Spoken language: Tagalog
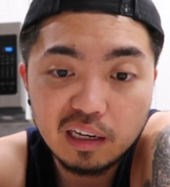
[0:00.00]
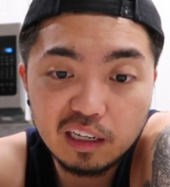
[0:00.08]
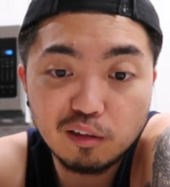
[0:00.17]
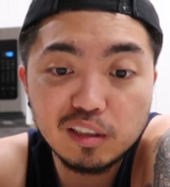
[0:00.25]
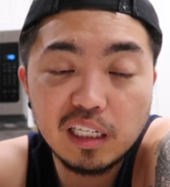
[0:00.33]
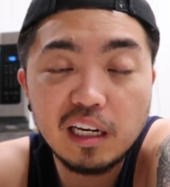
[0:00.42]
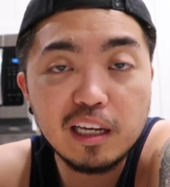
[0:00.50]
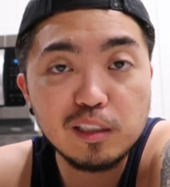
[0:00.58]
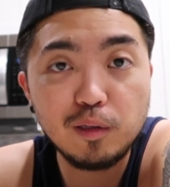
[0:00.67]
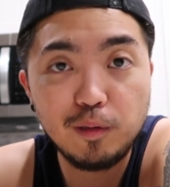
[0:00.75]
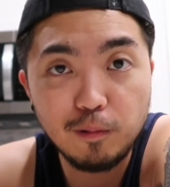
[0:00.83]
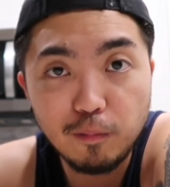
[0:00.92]

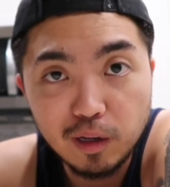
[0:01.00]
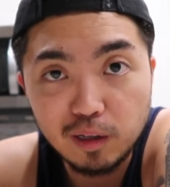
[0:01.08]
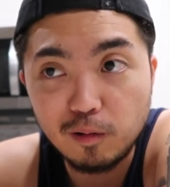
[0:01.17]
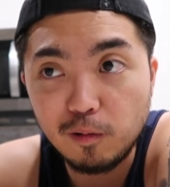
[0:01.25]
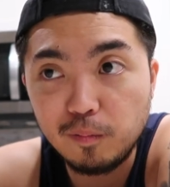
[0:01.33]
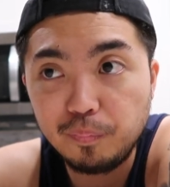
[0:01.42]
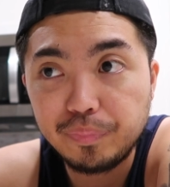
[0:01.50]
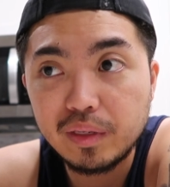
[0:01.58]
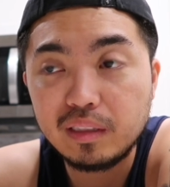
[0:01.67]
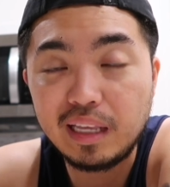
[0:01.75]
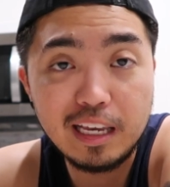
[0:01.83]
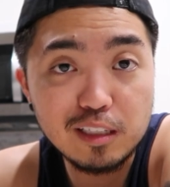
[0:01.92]
Reconciliation yung work ko.
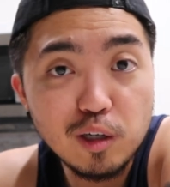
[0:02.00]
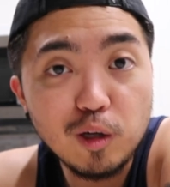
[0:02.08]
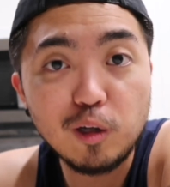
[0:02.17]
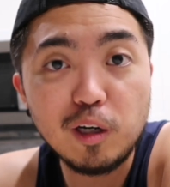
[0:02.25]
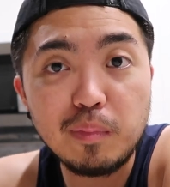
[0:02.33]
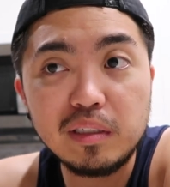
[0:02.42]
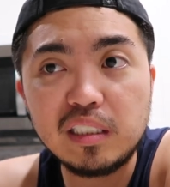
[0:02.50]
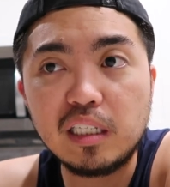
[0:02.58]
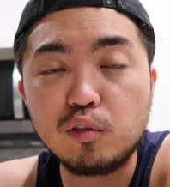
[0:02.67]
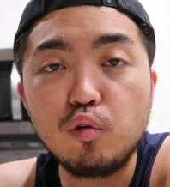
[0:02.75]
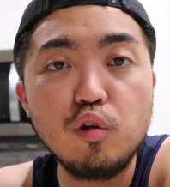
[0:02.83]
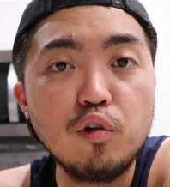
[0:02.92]
Na-enjoy ko naman siya.
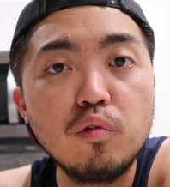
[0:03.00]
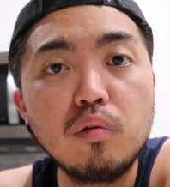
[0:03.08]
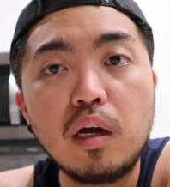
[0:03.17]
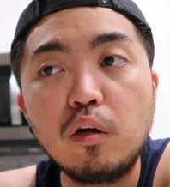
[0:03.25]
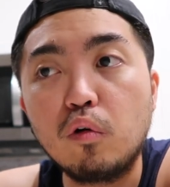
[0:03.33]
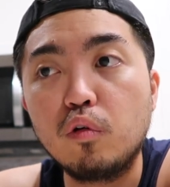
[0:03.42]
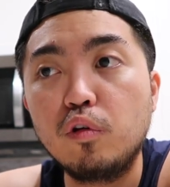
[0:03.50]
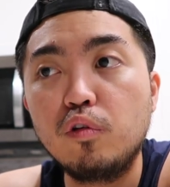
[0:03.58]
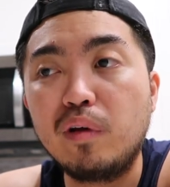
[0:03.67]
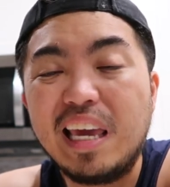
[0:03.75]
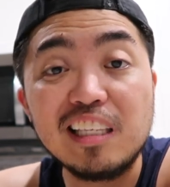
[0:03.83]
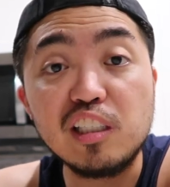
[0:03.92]
So yun yung ano ko,
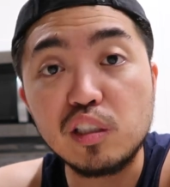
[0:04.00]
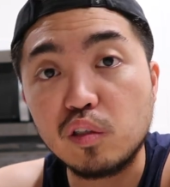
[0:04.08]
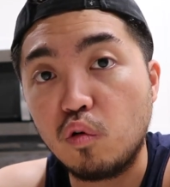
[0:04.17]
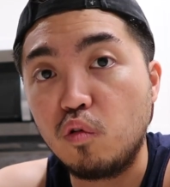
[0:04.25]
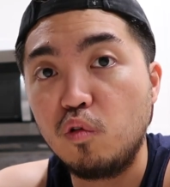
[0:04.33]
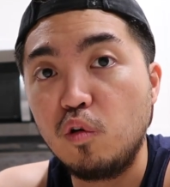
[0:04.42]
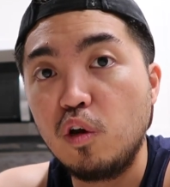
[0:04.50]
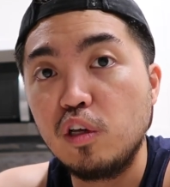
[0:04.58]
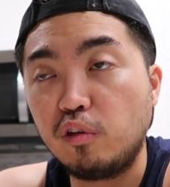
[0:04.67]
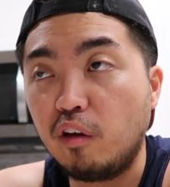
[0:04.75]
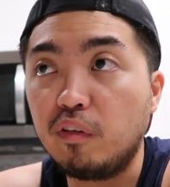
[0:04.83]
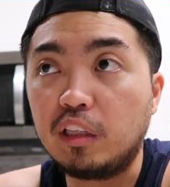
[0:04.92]
yun yung edge ko.
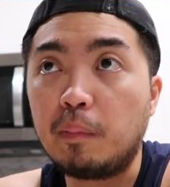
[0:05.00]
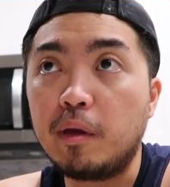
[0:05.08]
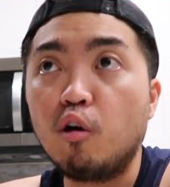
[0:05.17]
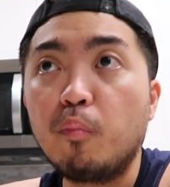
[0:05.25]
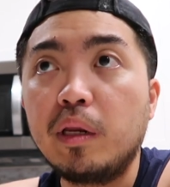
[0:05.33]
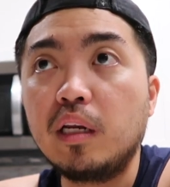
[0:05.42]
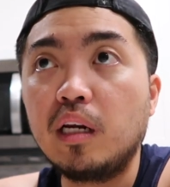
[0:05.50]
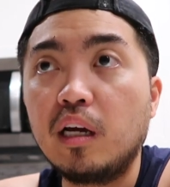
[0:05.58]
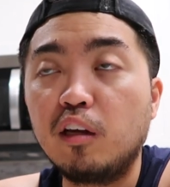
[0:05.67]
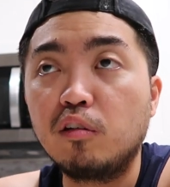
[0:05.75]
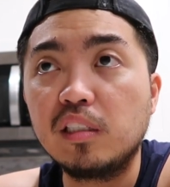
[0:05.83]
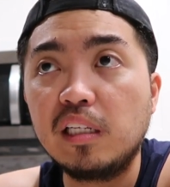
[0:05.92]
So every time may opening ng
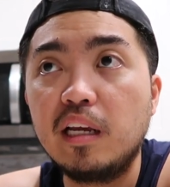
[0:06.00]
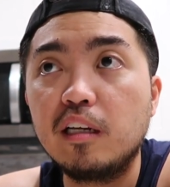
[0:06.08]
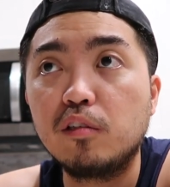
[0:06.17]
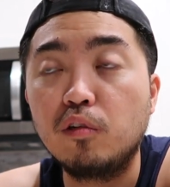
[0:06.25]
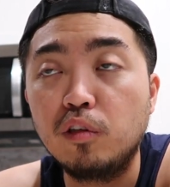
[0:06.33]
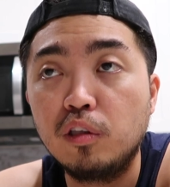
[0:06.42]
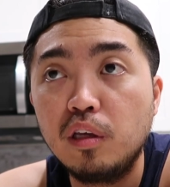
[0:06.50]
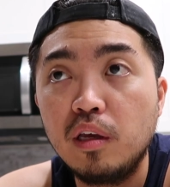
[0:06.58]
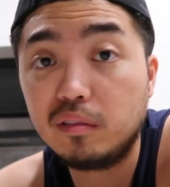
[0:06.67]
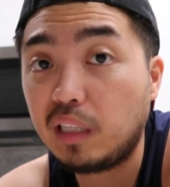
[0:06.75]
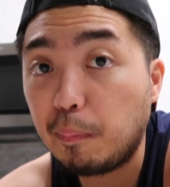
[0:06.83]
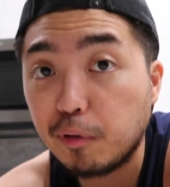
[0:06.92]
reconciliation,
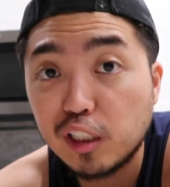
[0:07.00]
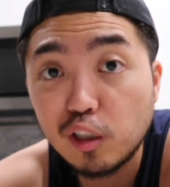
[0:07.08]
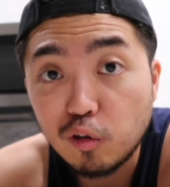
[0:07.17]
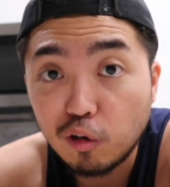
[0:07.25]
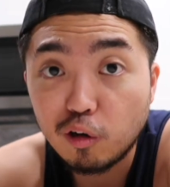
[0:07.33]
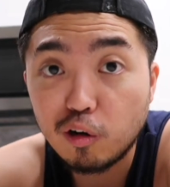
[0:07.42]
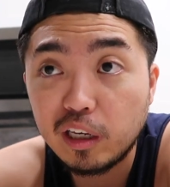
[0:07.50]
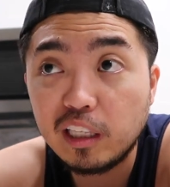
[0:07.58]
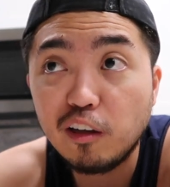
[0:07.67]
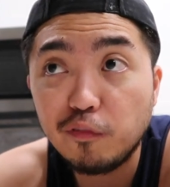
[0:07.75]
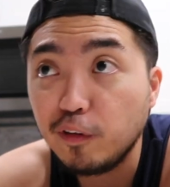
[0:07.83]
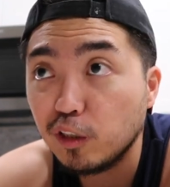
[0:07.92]
tapos siguro
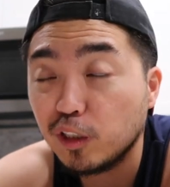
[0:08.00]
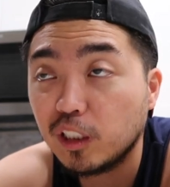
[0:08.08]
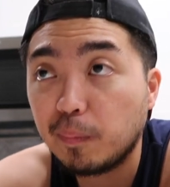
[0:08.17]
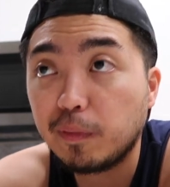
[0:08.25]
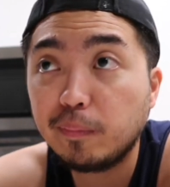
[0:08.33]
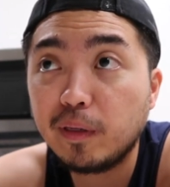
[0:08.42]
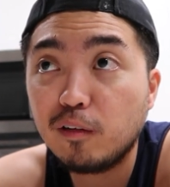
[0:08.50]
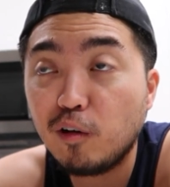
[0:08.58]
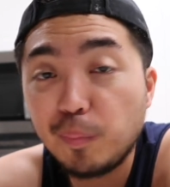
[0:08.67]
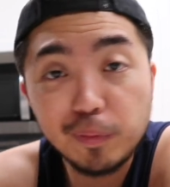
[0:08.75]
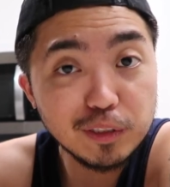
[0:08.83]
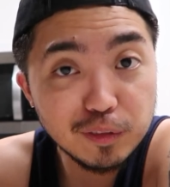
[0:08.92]
in the future kapag mayroong
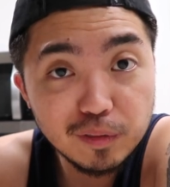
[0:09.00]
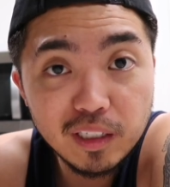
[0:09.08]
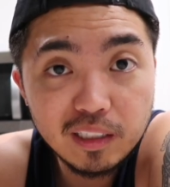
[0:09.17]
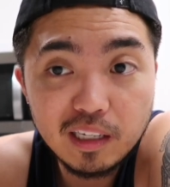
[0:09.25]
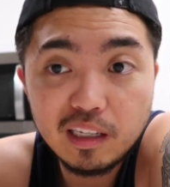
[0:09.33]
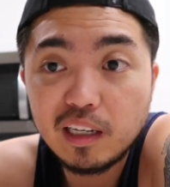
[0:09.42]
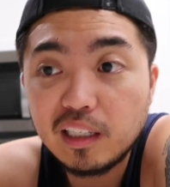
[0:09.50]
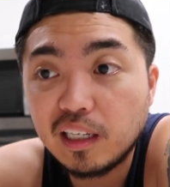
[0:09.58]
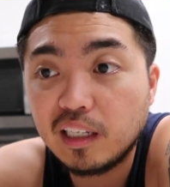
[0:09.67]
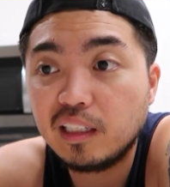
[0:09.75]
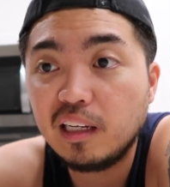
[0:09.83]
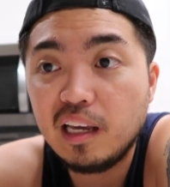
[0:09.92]
opportunity
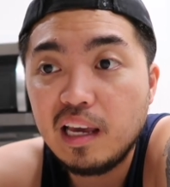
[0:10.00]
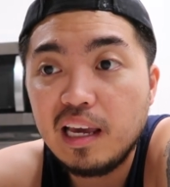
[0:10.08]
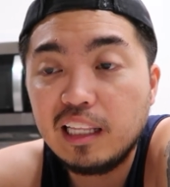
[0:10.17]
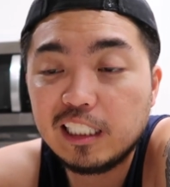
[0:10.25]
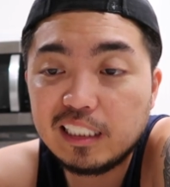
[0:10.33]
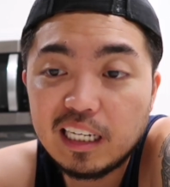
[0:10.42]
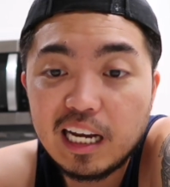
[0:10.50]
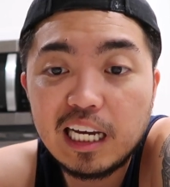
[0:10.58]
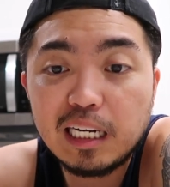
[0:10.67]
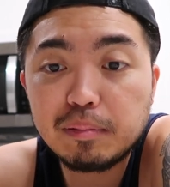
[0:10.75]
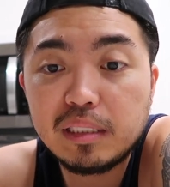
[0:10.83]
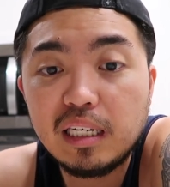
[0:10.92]
ganyan, tapos
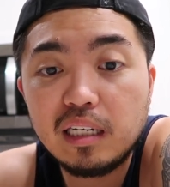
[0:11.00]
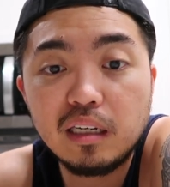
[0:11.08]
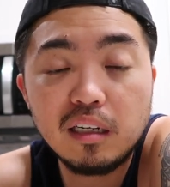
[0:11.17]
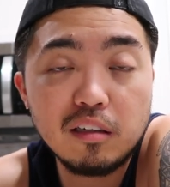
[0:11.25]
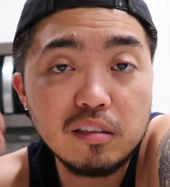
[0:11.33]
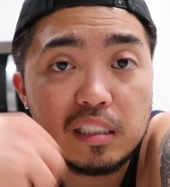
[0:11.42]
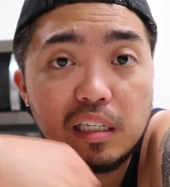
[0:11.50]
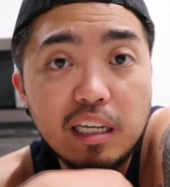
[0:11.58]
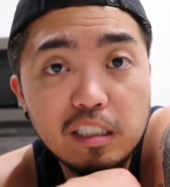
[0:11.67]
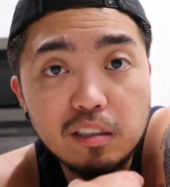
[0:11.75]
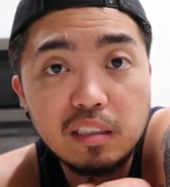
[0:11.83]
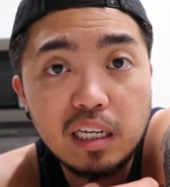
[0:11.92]
naghahanap sila ng
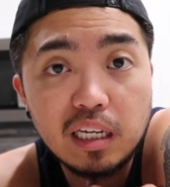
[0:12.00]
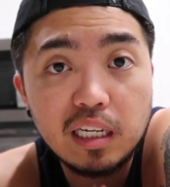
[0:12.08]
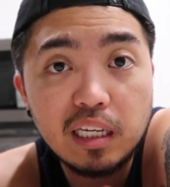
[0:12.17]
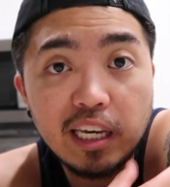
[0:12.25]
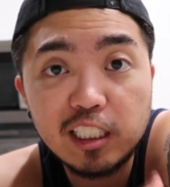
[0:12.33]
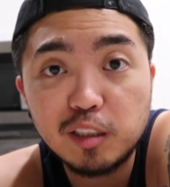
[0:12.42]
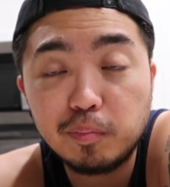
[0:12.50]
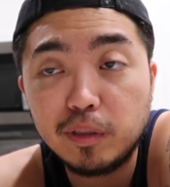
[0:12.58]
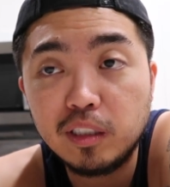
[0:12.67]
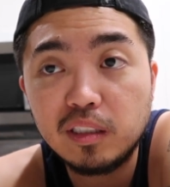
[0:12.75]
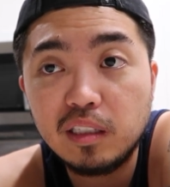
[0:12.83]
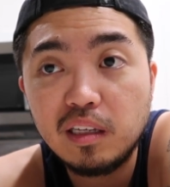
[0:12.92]
reconciliation na
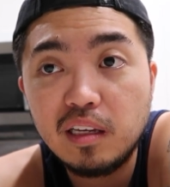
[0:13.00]
expert.